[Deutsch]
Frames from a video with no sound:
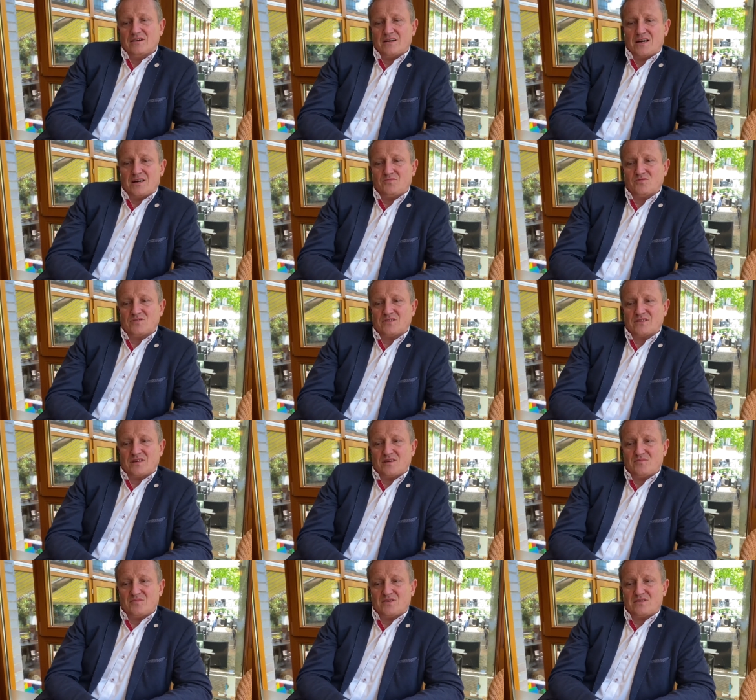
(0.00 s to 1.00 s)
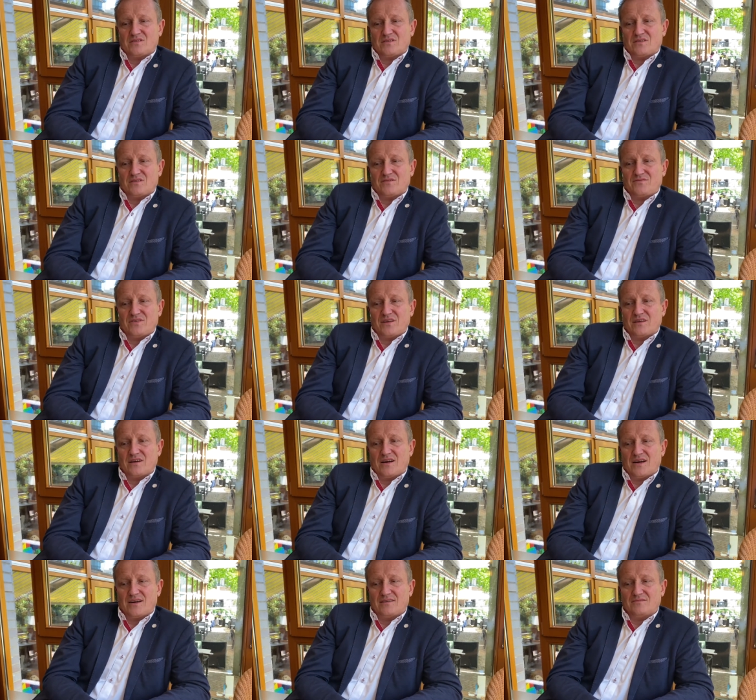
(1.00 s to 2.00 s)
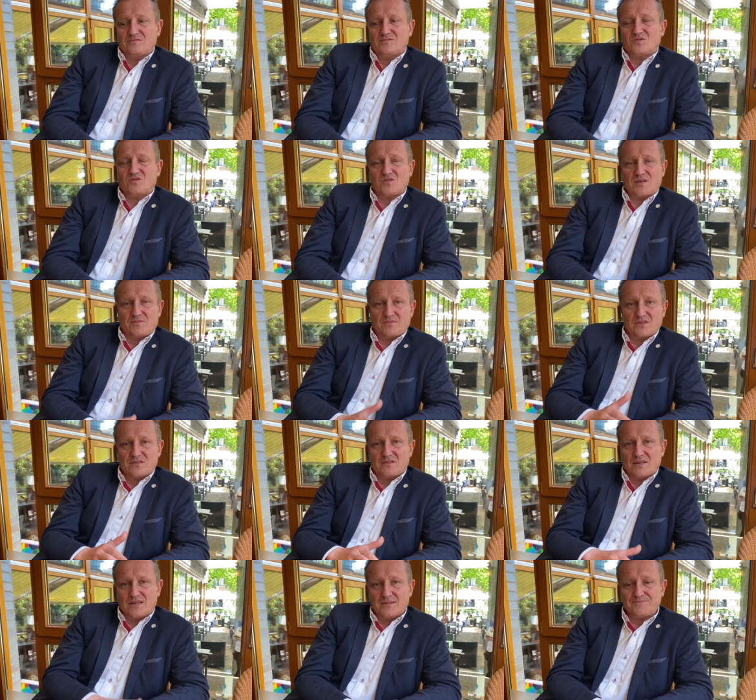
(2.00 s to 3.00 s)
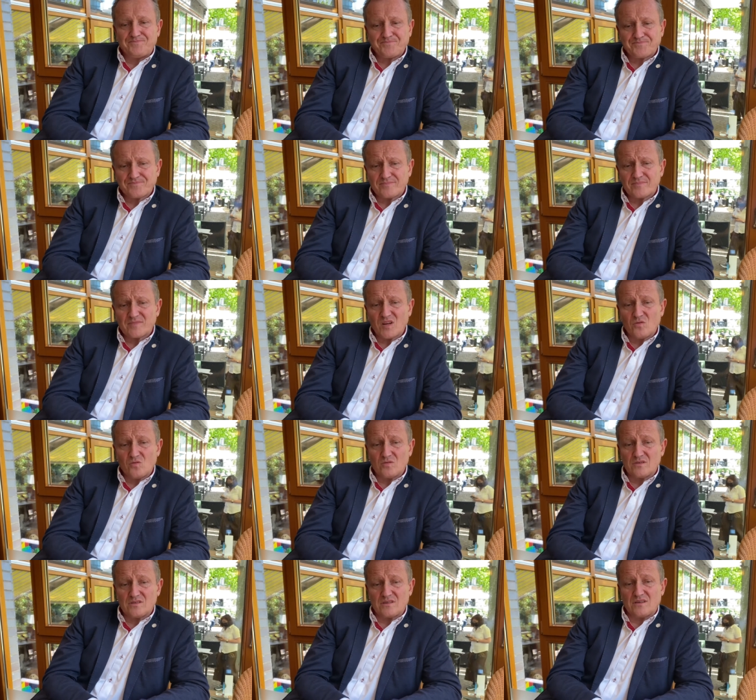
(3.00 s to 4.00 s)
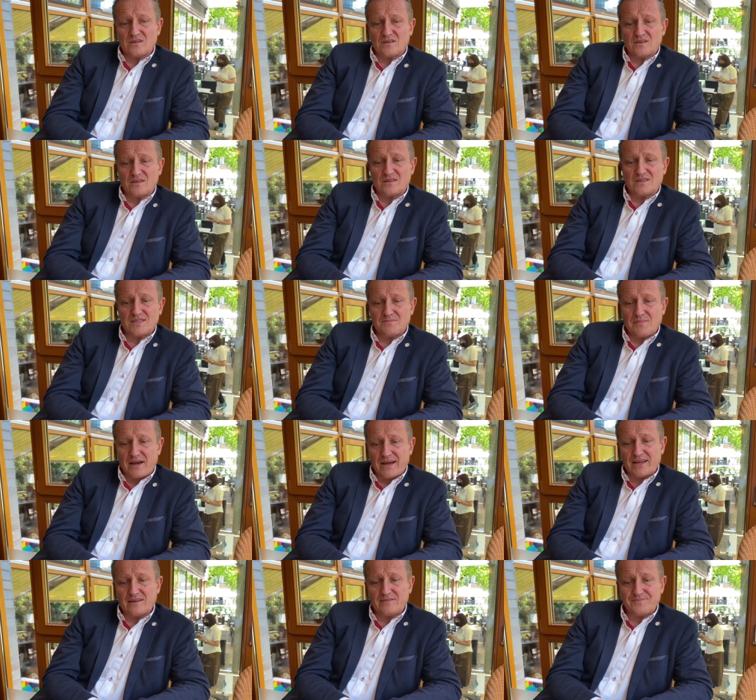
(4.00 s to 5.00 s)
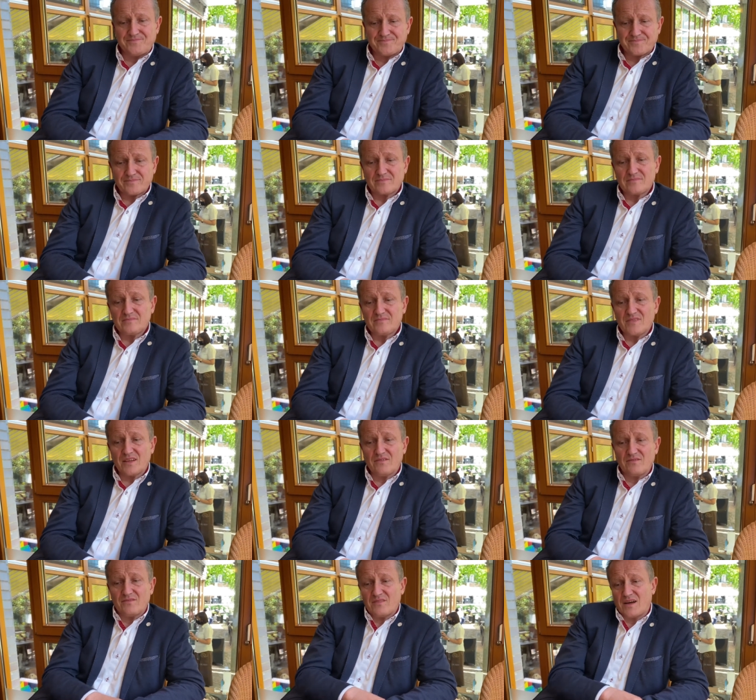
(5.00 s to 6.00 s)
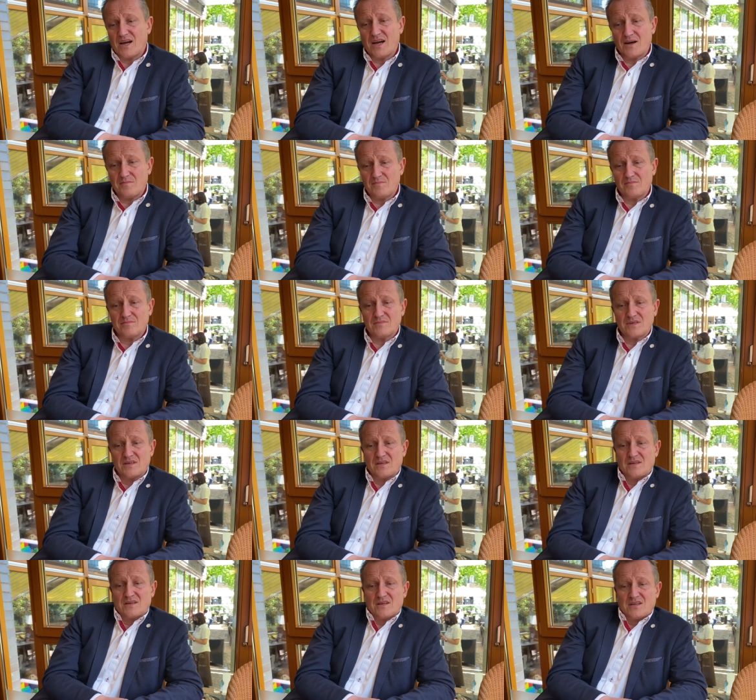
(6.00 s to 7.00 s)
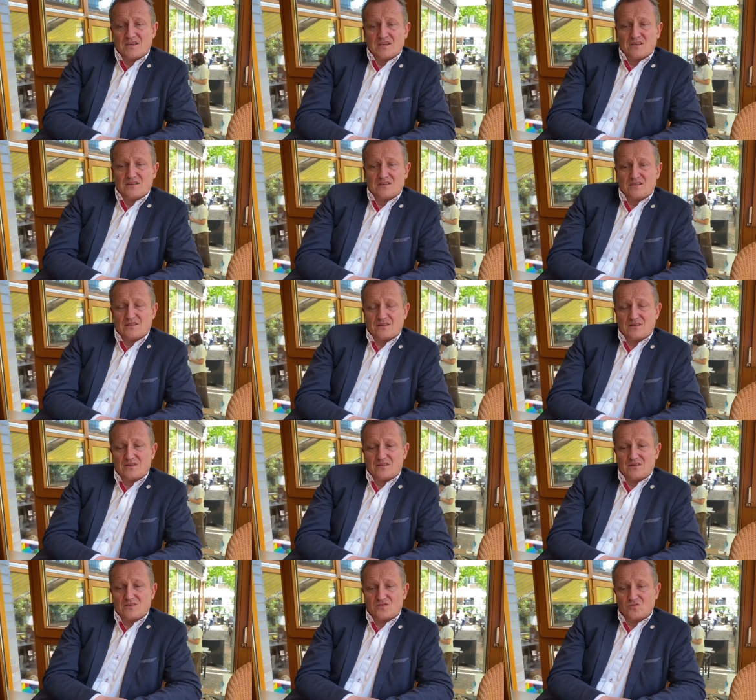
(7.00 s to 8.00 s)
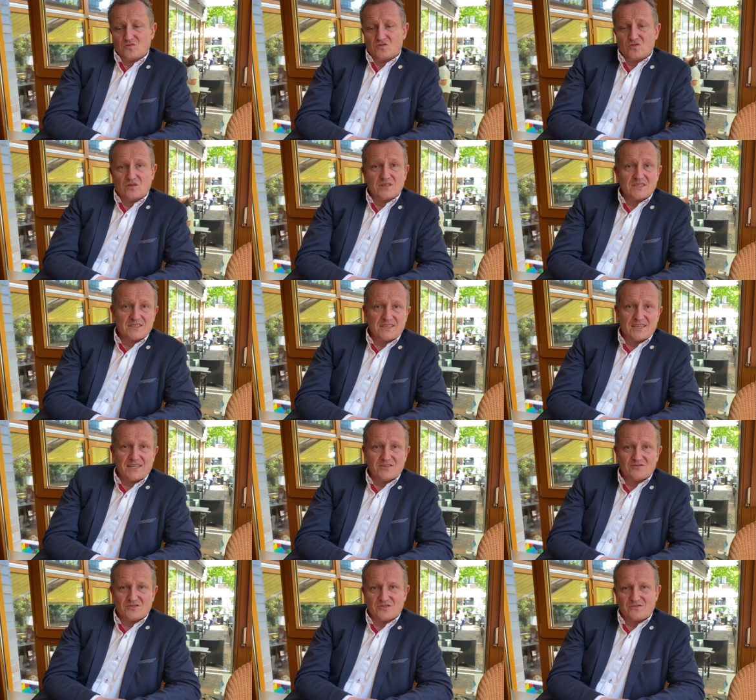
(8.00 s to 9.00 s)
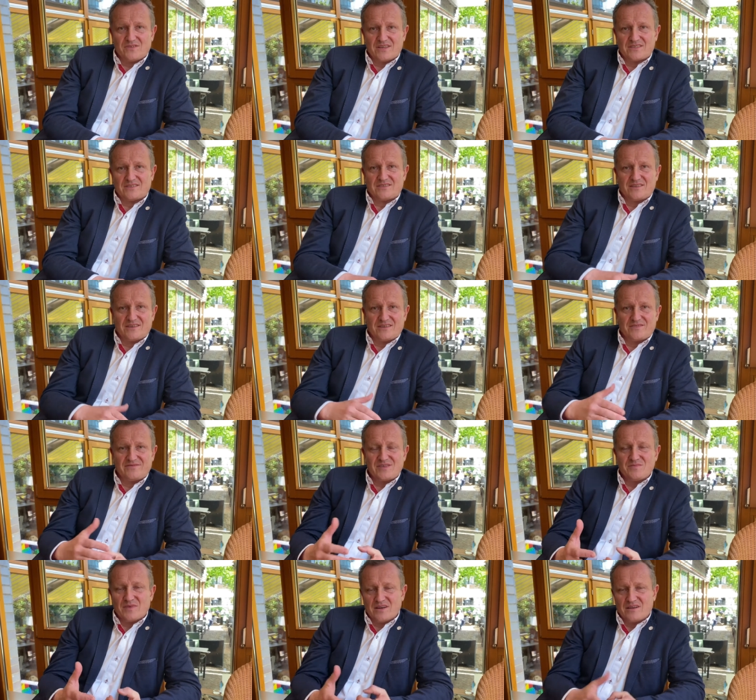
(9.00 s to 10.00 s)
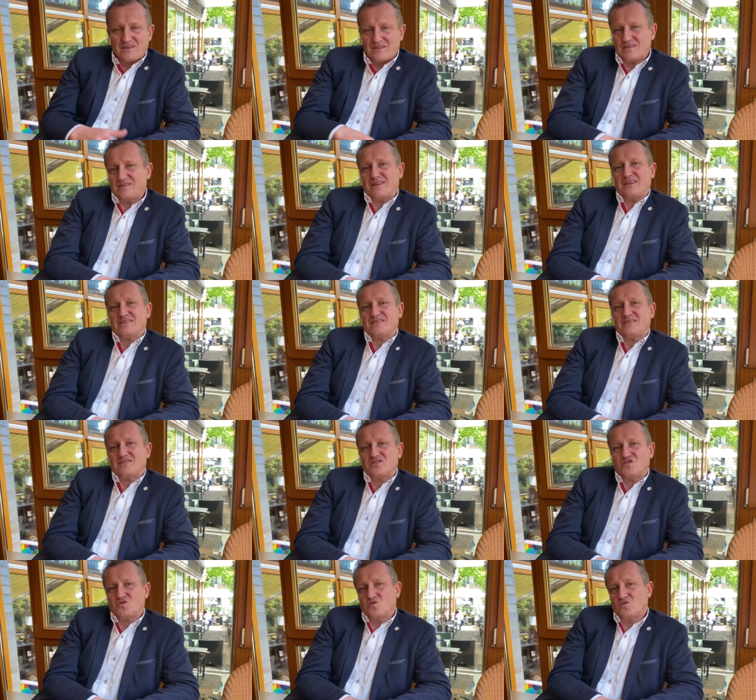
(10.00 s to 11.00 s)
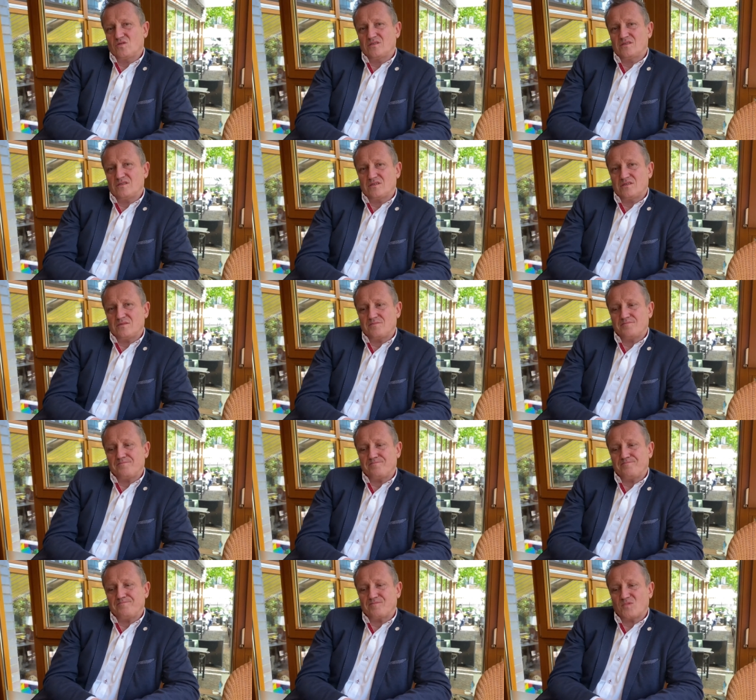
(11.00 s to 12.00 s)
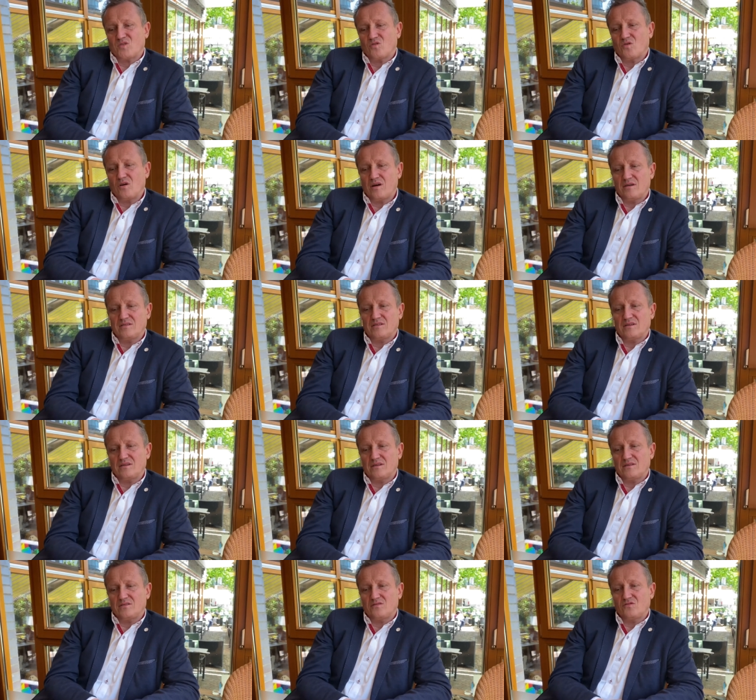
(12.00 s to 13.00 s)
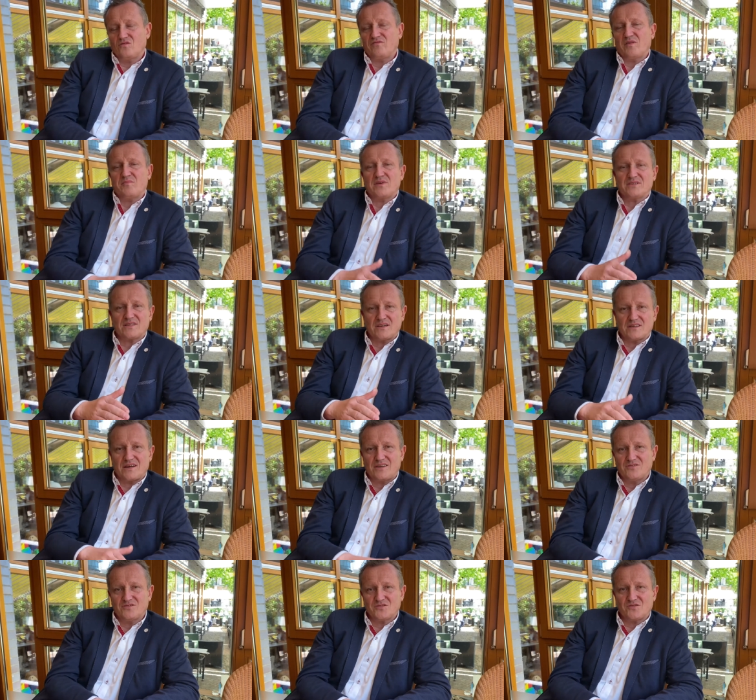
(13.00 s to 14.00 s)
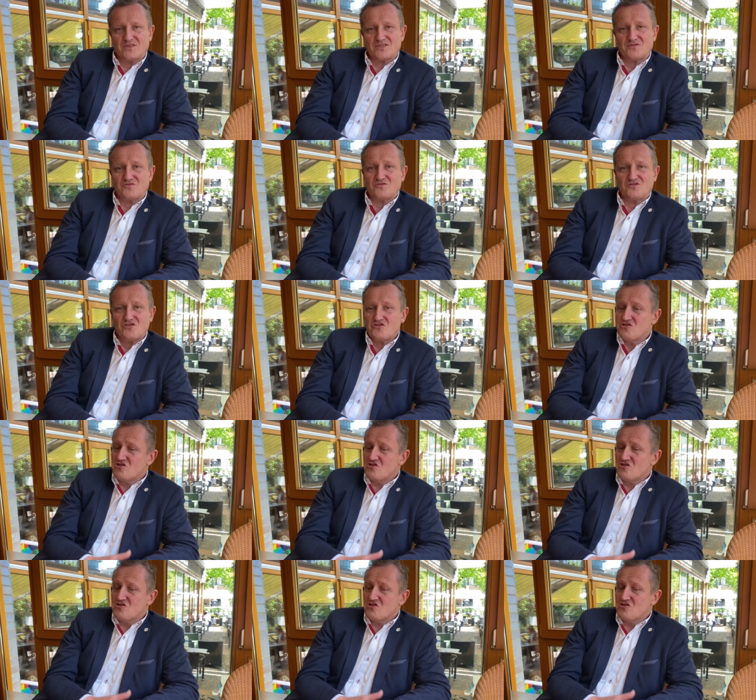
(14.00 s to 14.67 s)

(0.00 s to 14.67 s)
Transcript: haben uns ja mit äh, Filigran zusammengetan und die beiden haben äh, so tolle Ideen oder sowas, äh, wie man das schön ähm, ja, äh, noch verbessern kann und sowas. Und